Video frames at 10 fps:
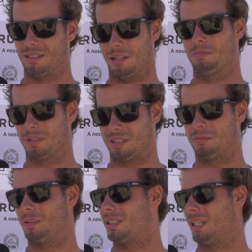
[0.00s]
é um bom
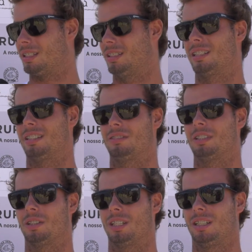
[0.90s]
sabor ter esta, desta
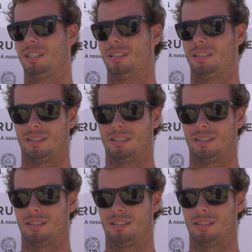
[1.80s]
vitória,